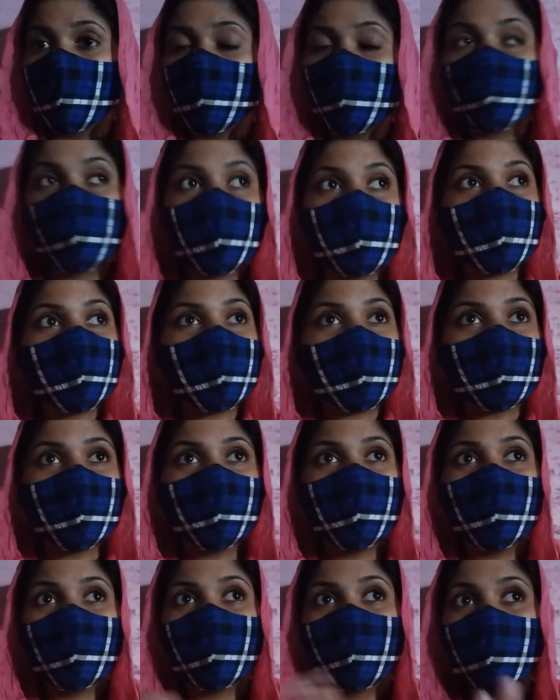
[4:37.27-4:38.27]
उसके बाद
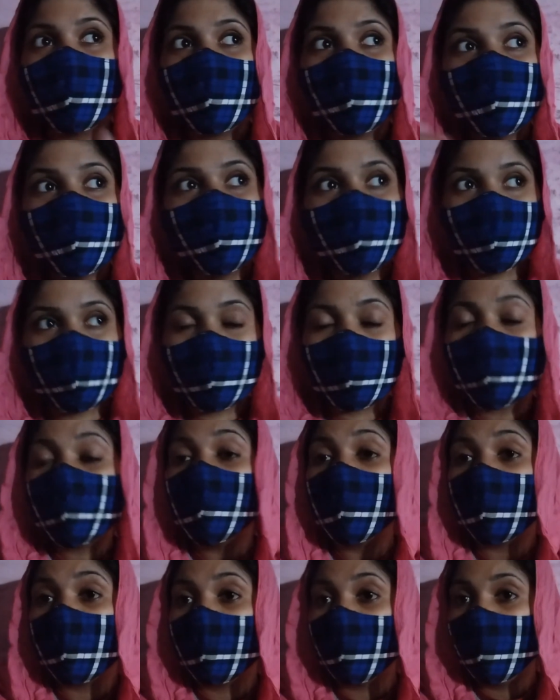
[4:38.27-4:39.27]
देखते हैं
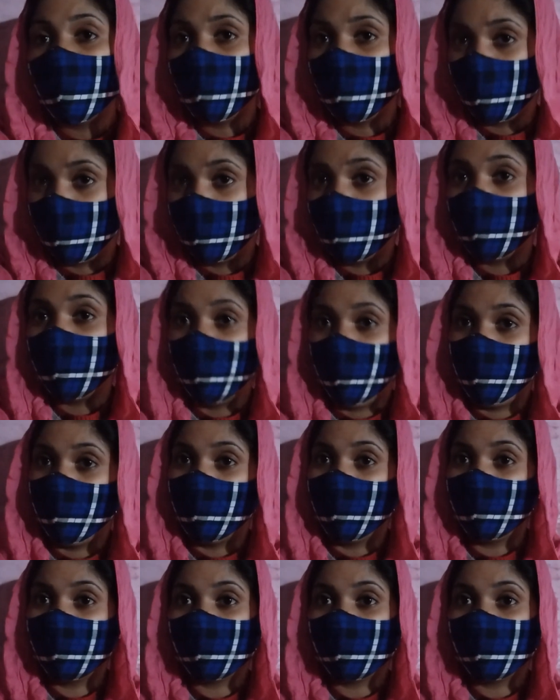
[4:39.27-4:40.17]
मिलते हैं कुछ ही देर